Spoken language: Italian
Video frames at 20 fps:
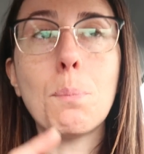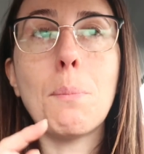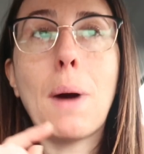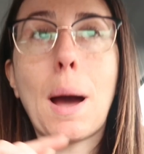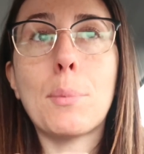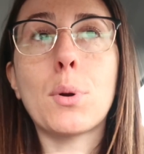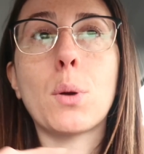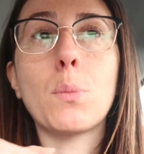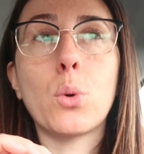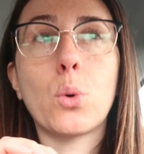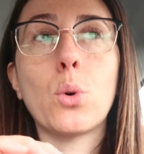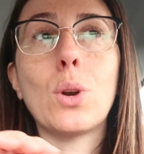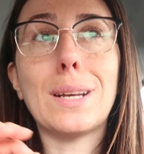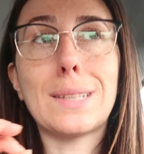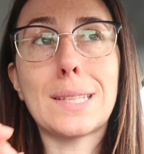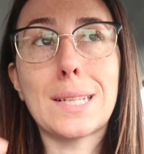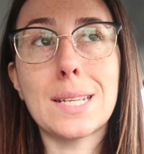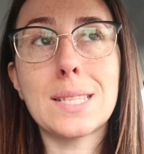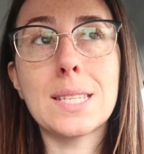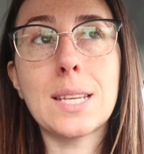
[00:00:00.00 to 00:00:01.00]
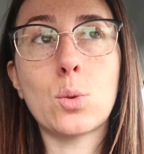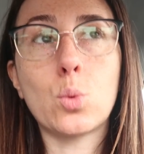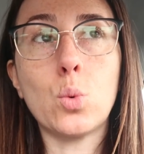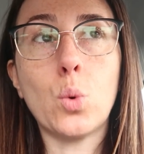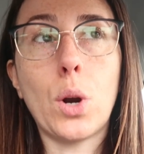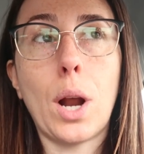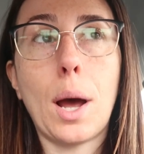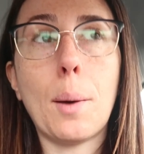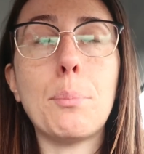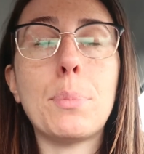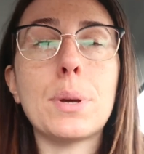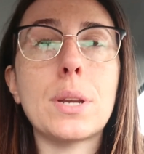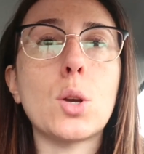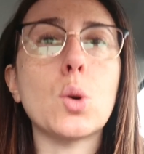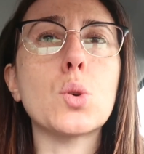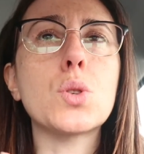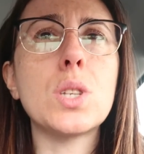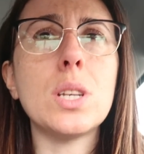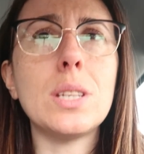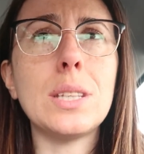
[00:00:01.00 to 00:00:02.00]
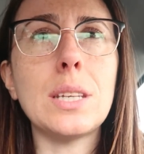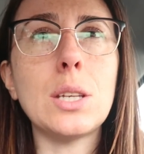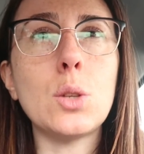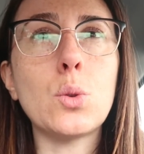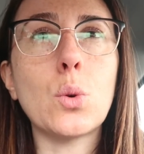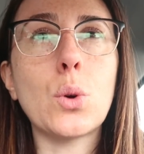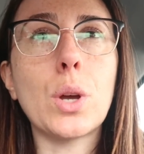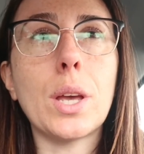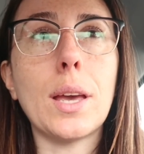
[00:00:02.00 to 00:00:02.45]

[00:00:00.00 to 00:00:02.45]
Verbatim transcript: ma proprio con l'attrezzatura, perché ho sentito